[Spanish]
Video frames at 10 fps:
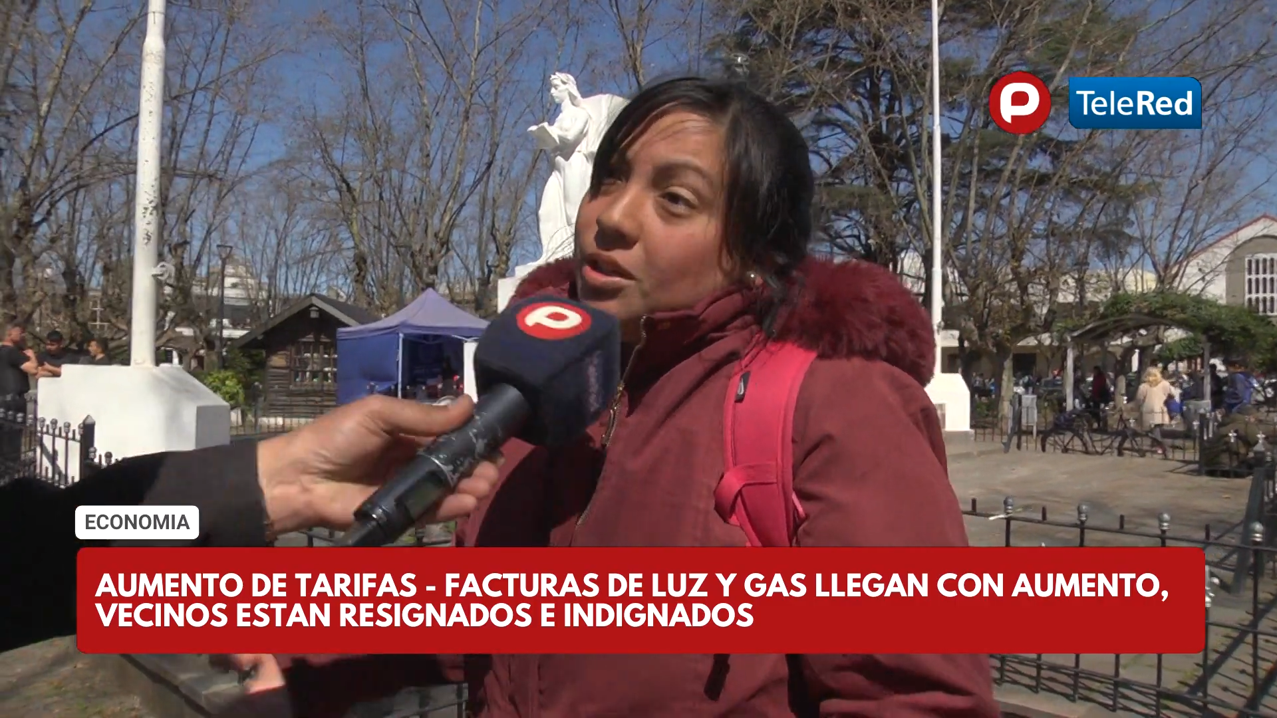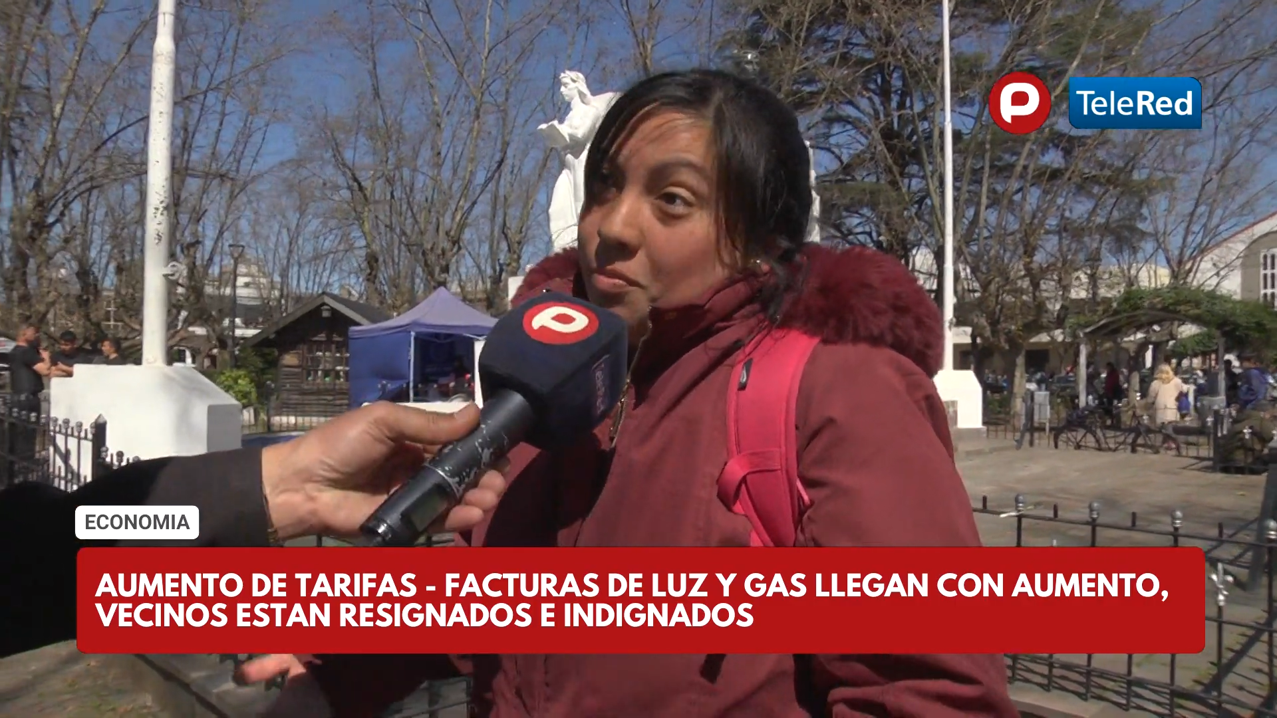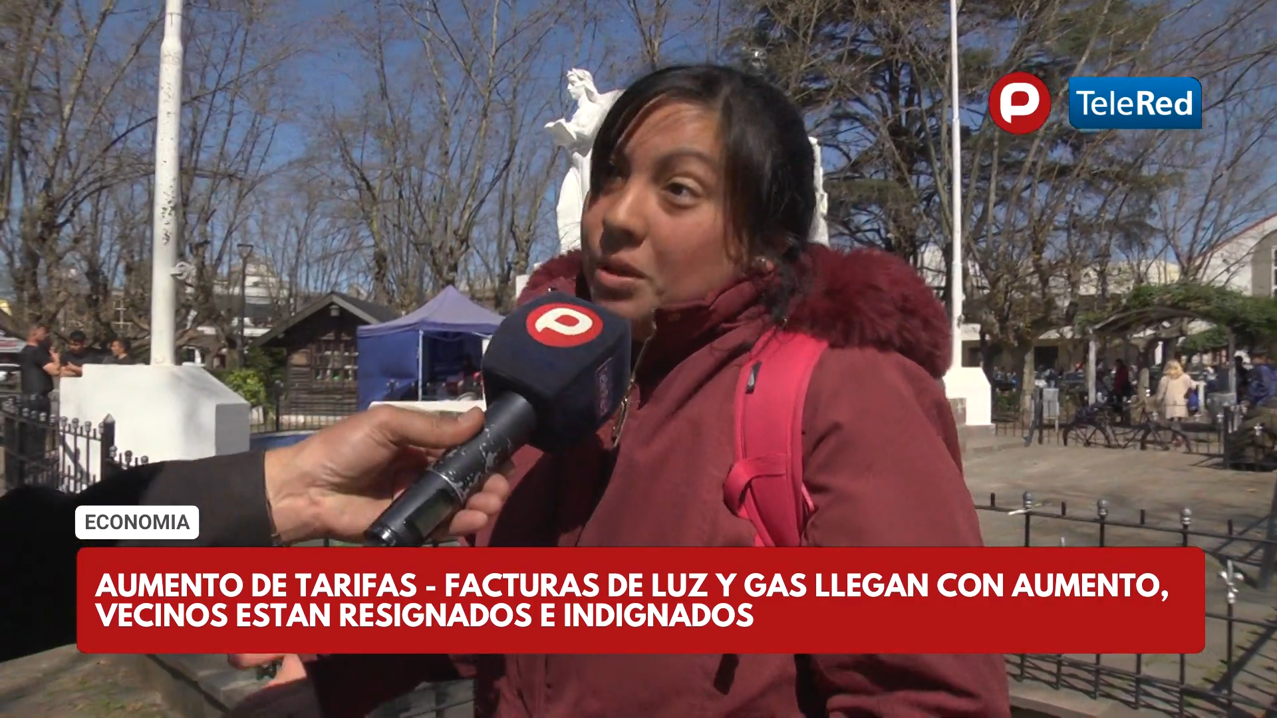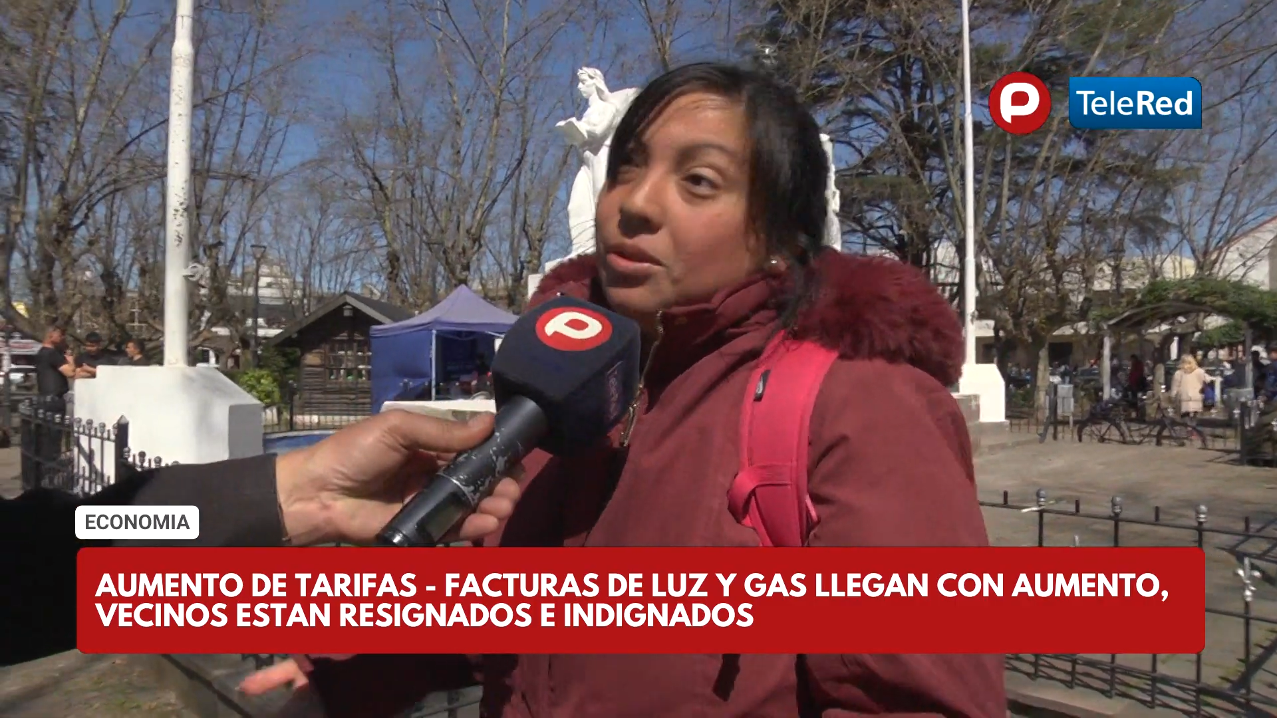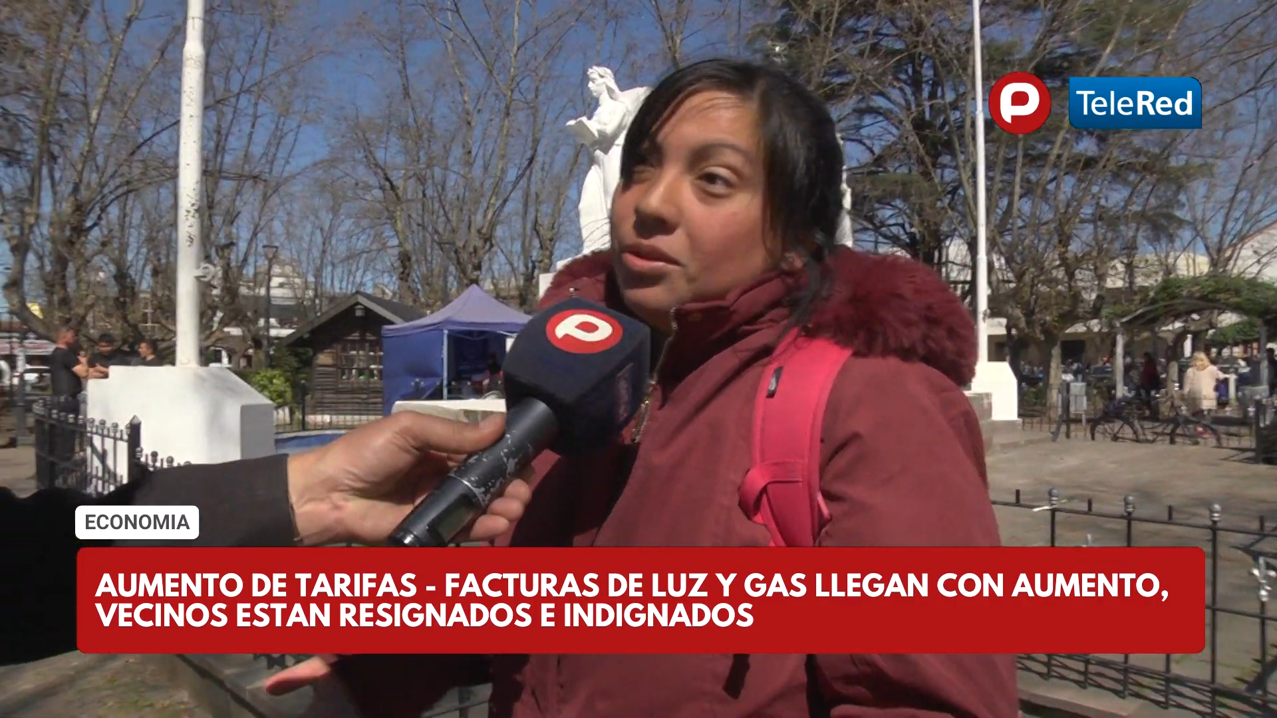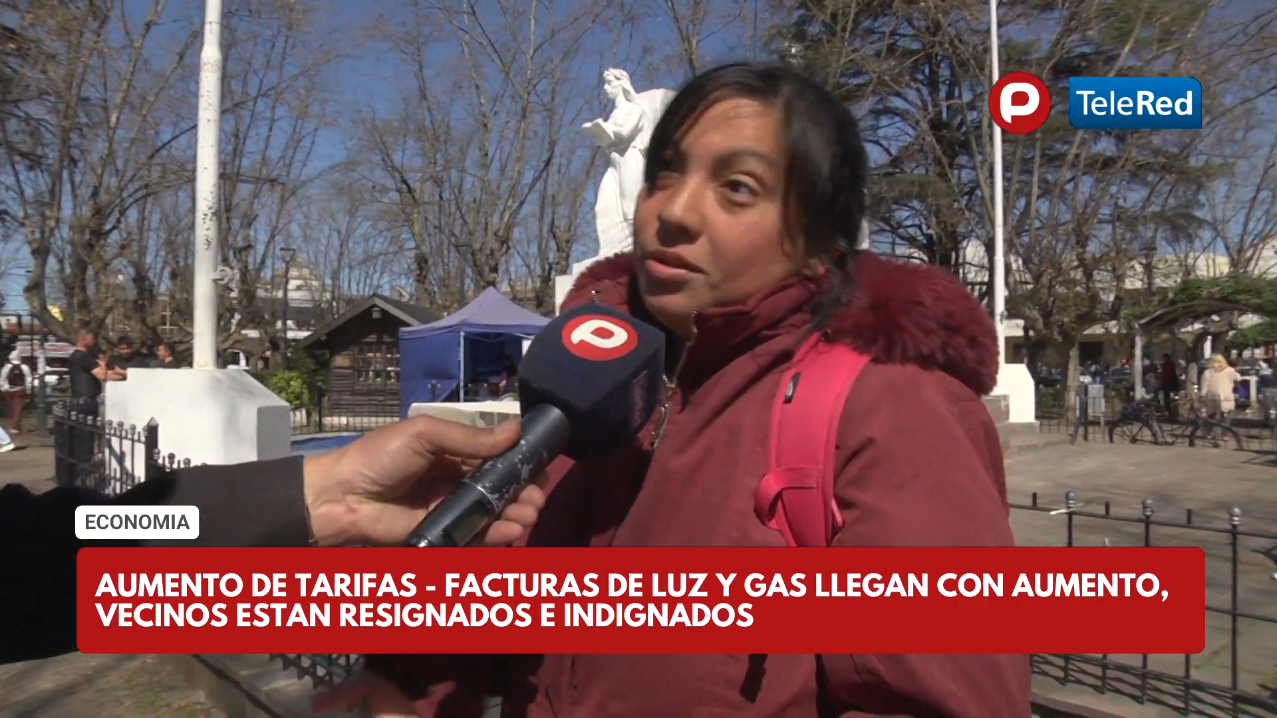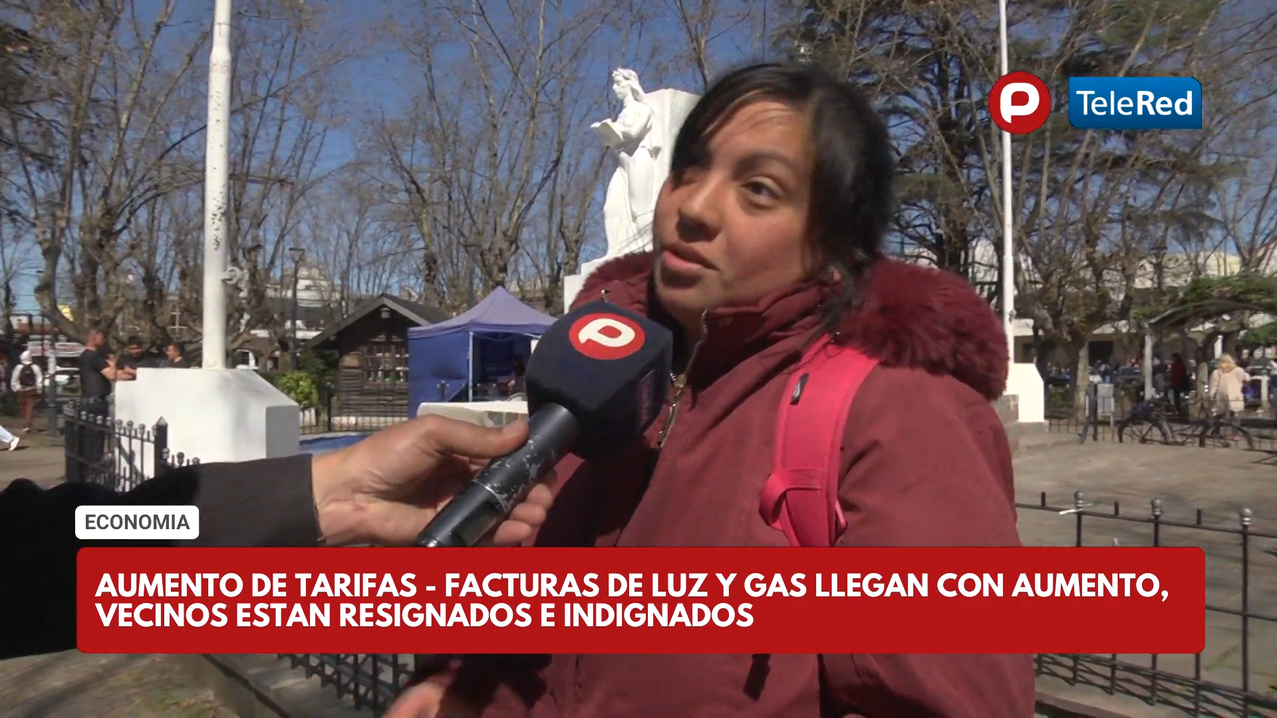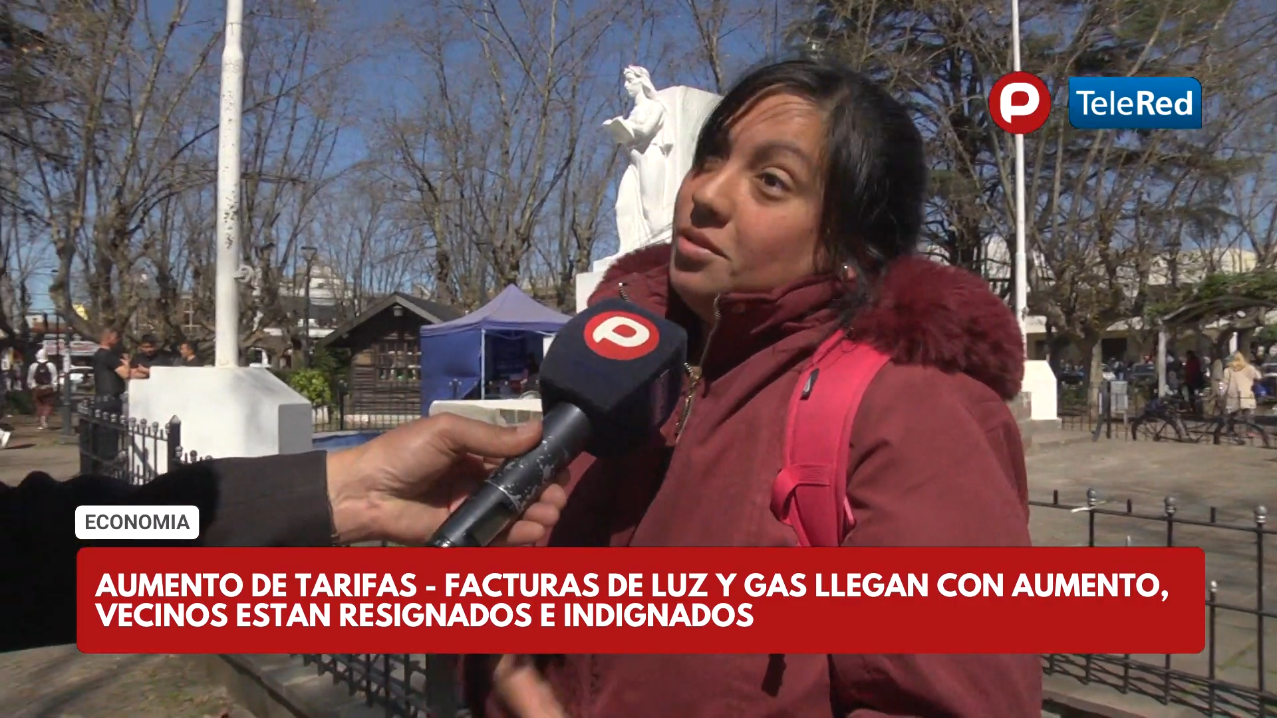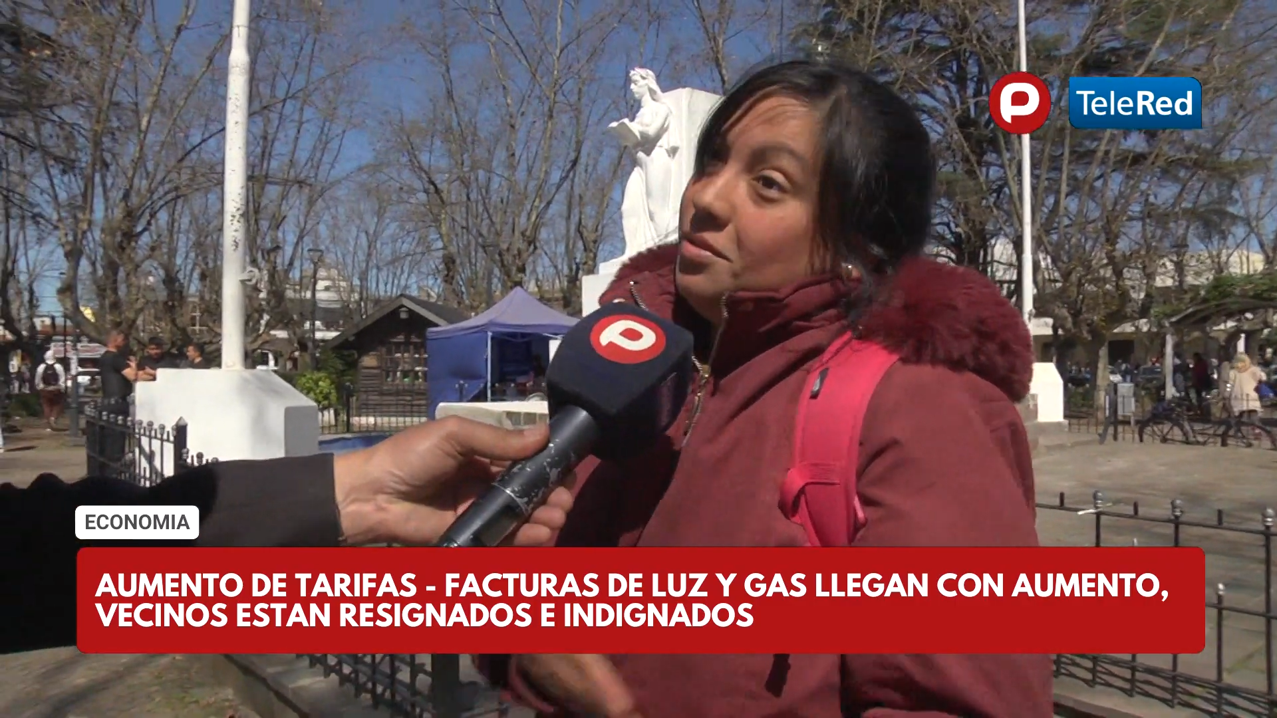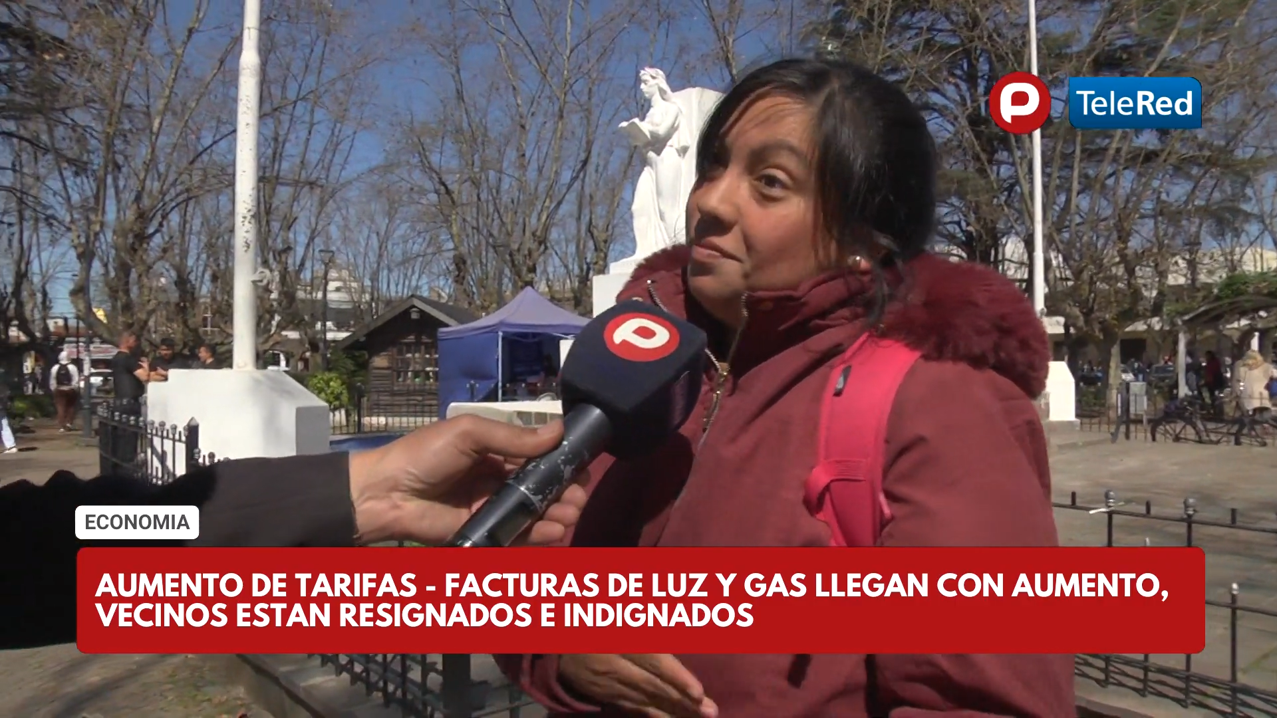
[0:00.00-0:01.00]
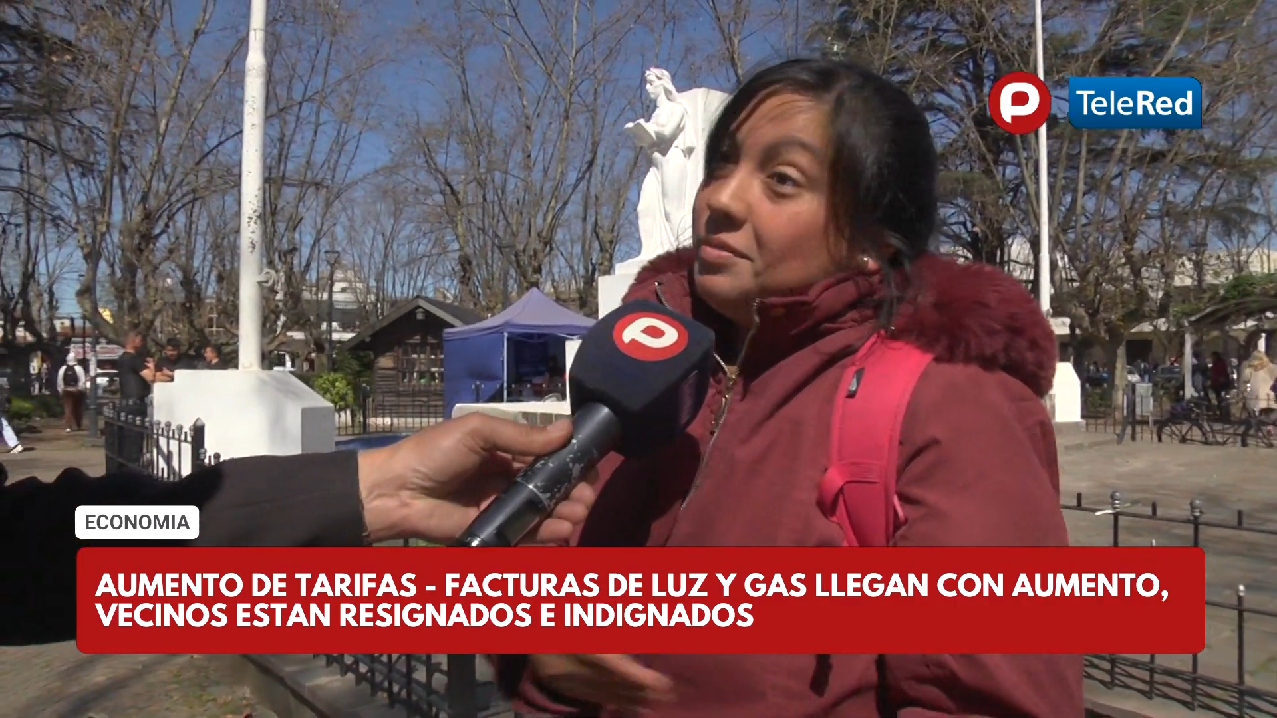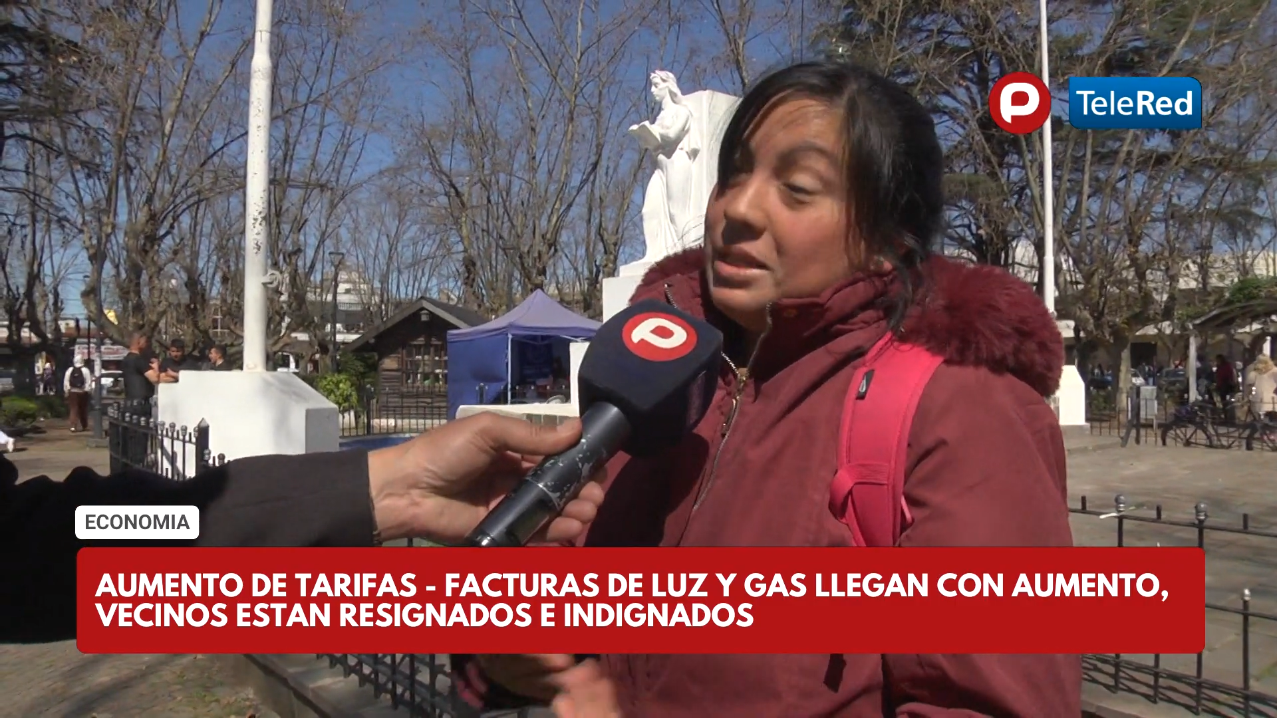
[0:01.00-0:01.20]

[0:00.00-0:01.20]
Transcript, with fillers: aumentos